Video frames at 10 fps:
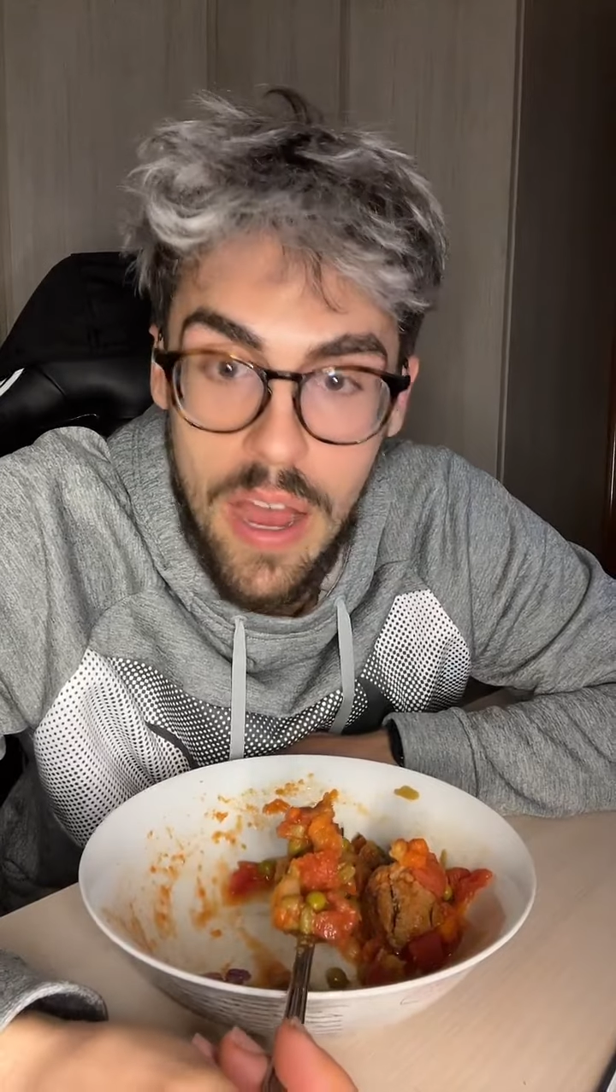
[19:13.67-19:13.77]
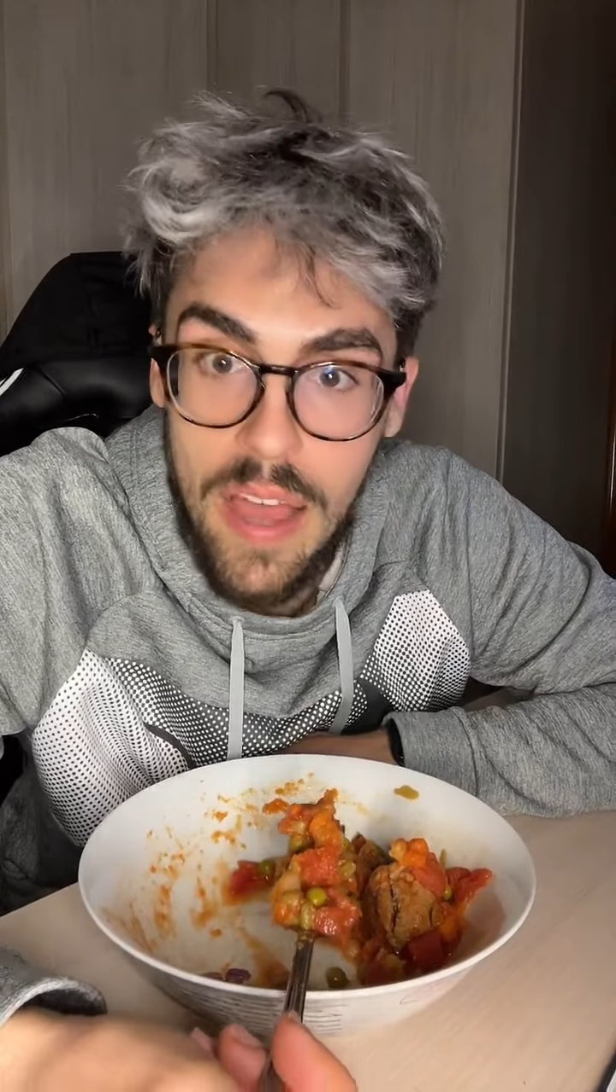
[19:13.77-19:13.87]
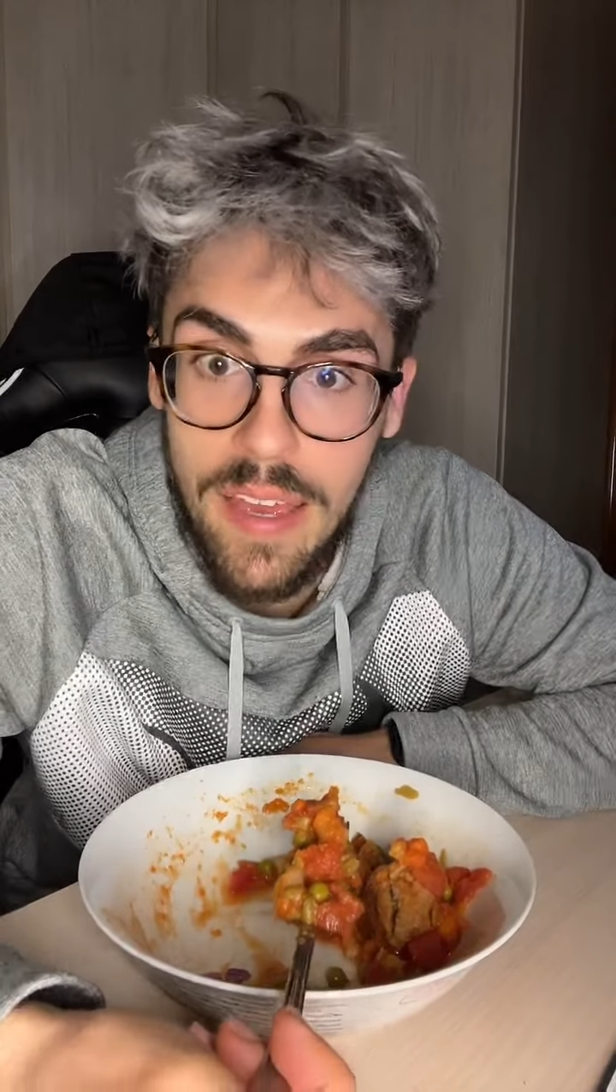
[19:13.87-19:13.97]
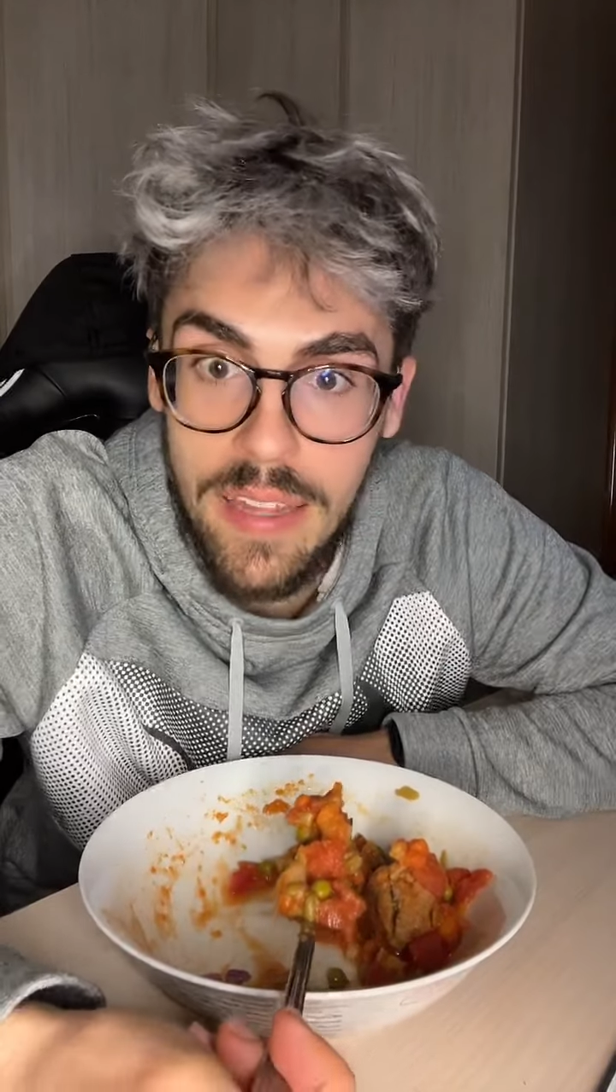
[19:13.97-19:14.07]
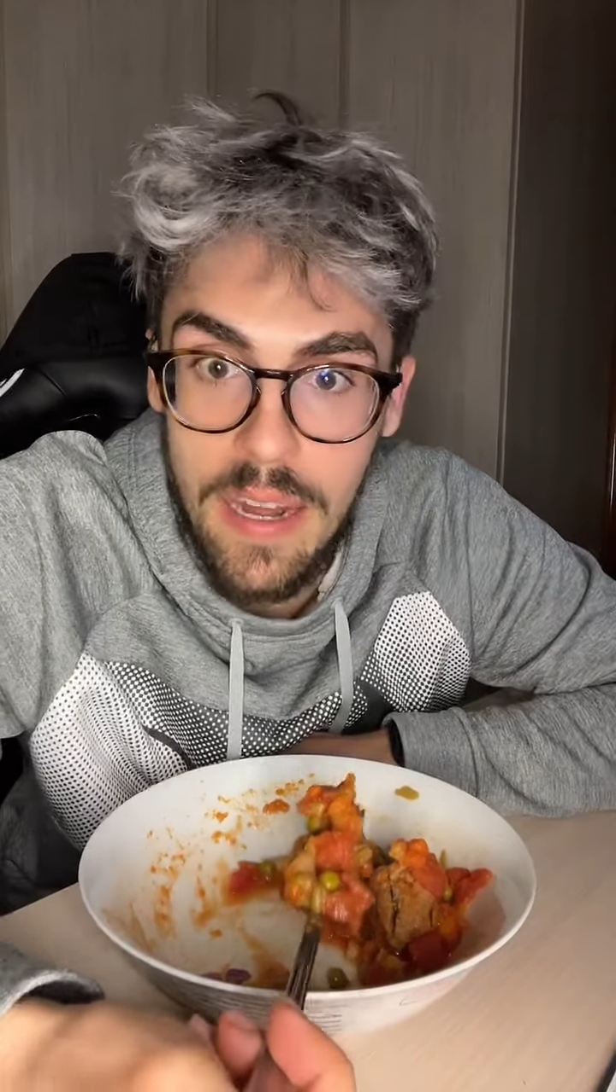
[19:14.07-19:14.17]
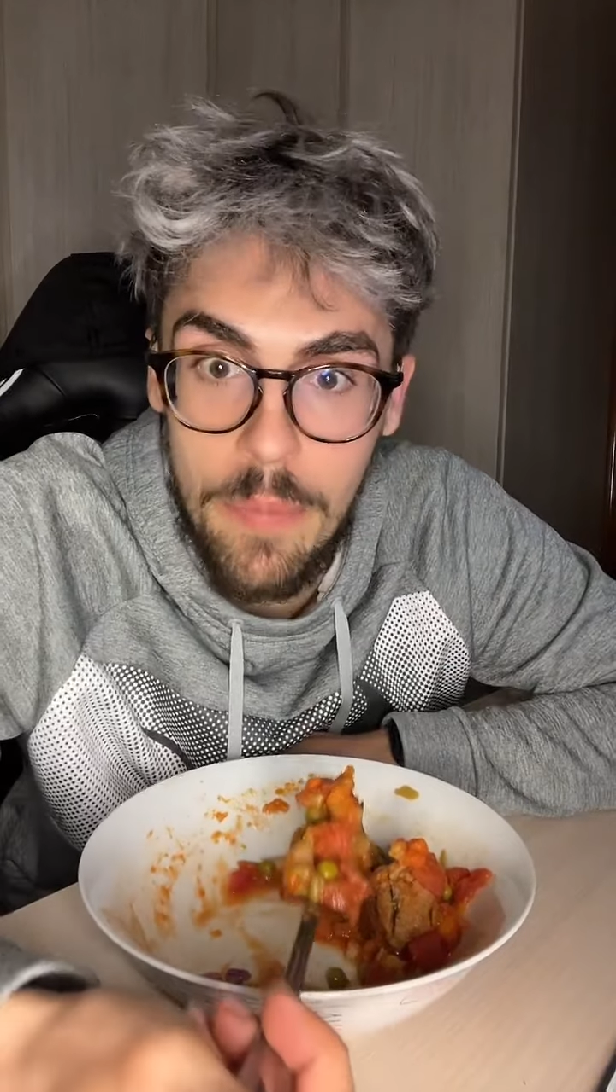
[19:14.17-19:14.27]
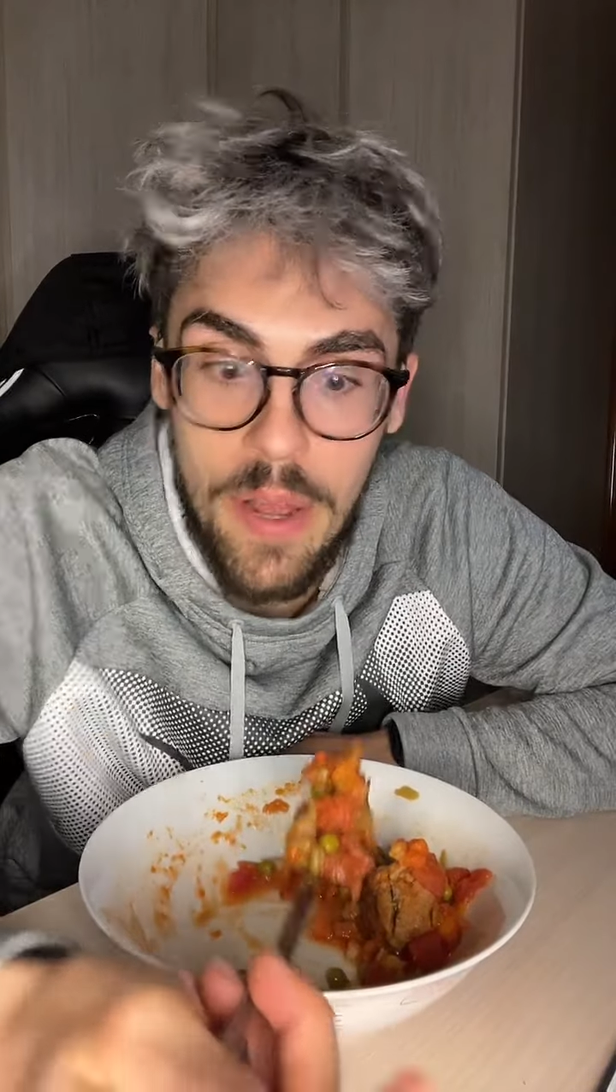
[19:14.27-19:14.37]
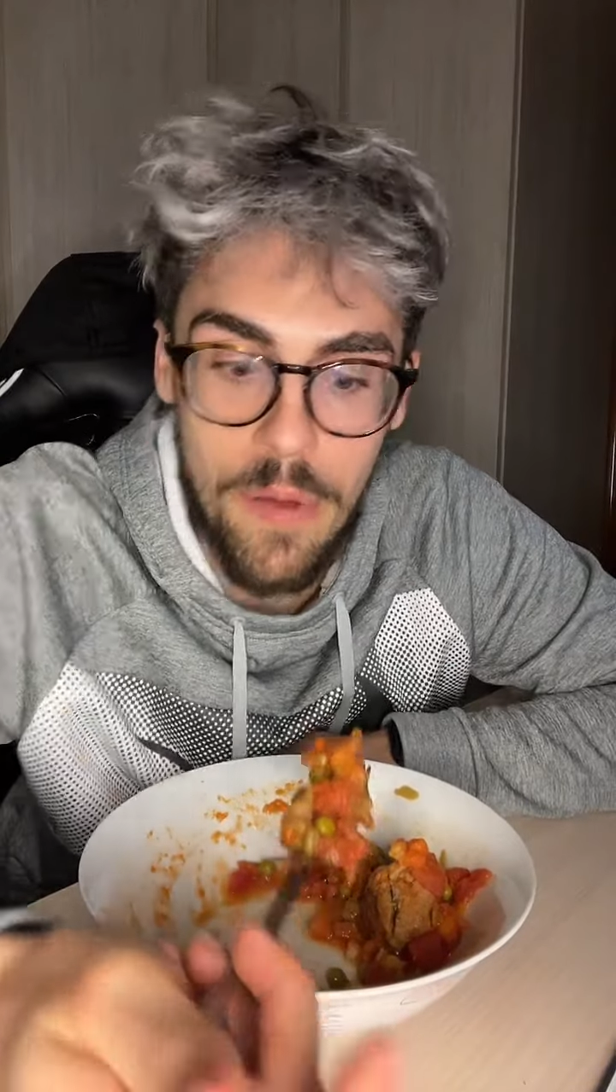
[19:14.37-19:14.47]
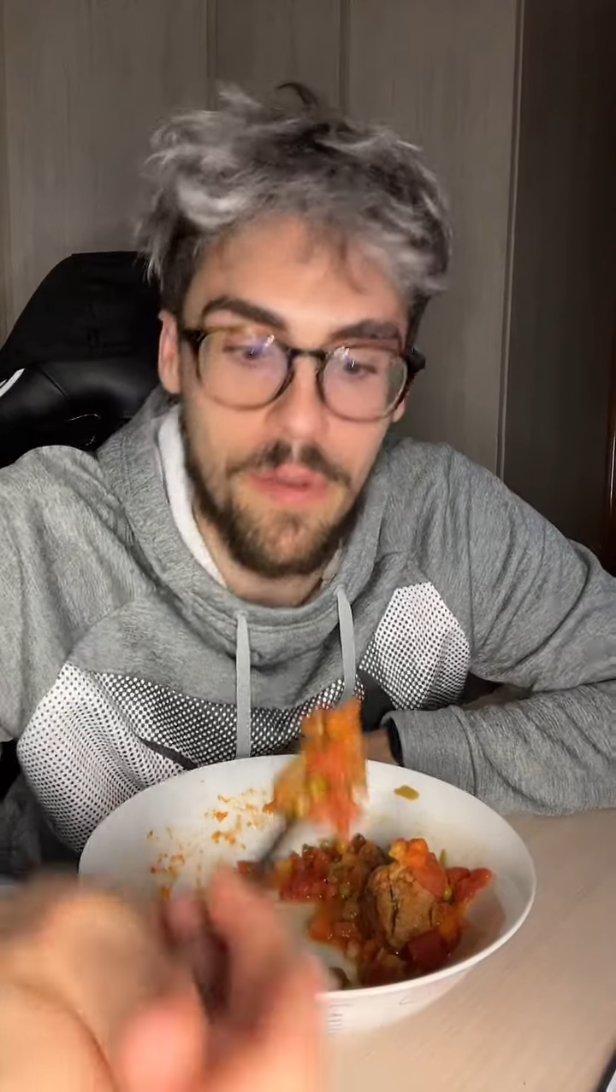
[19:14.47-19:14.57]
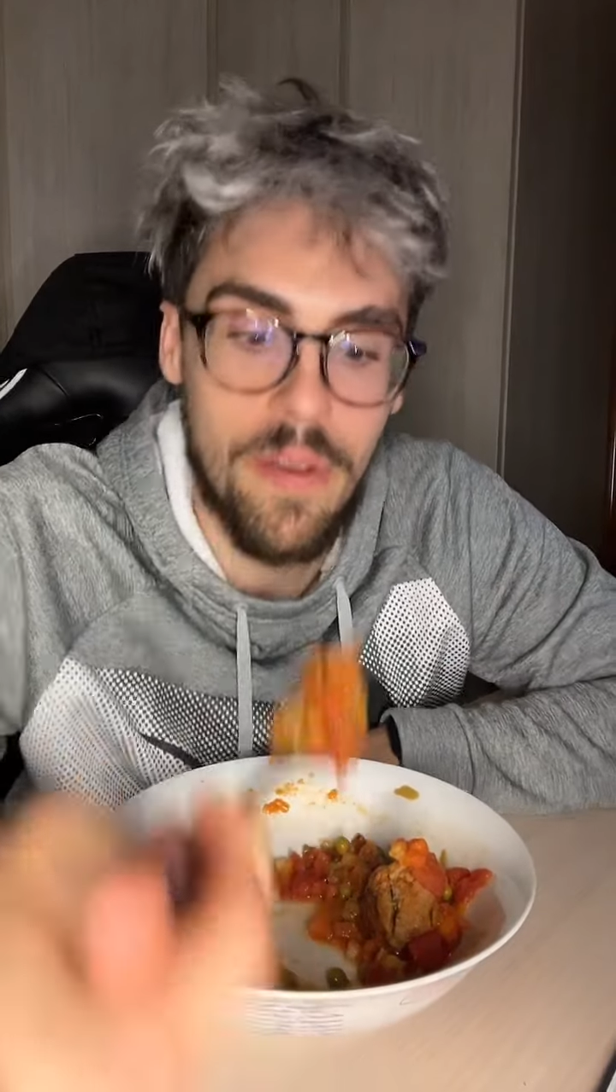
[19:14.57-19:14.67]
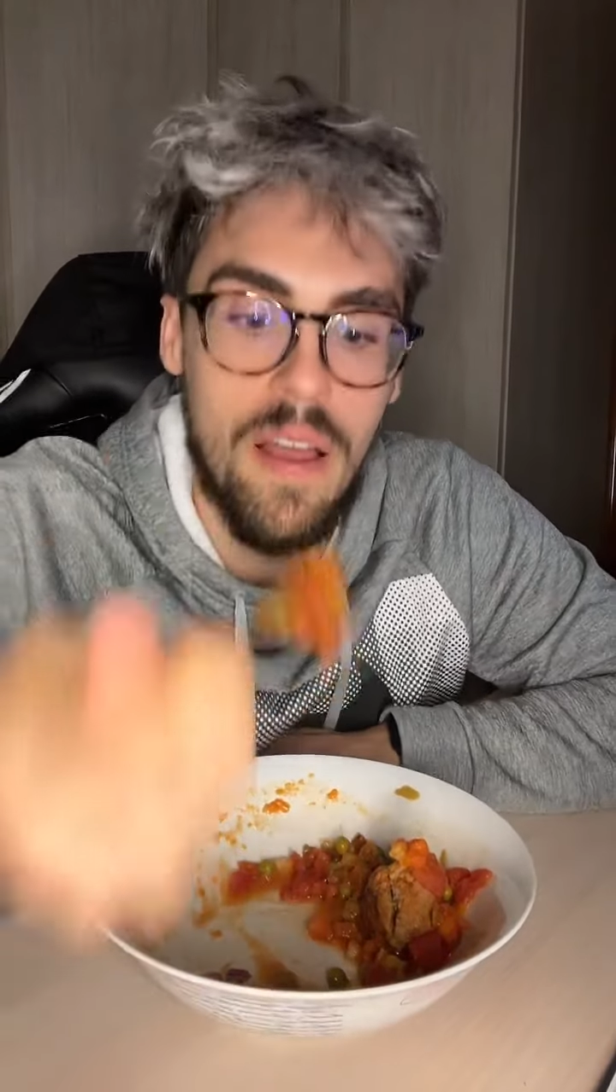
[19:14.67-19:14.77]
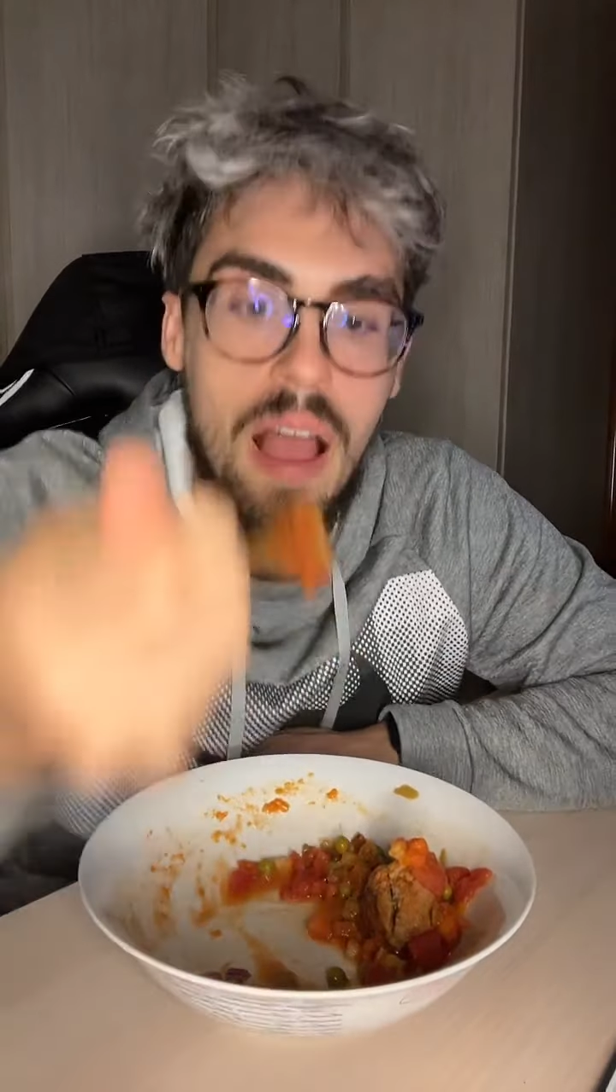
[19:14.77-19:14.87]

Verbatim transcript: hay que estar peleando.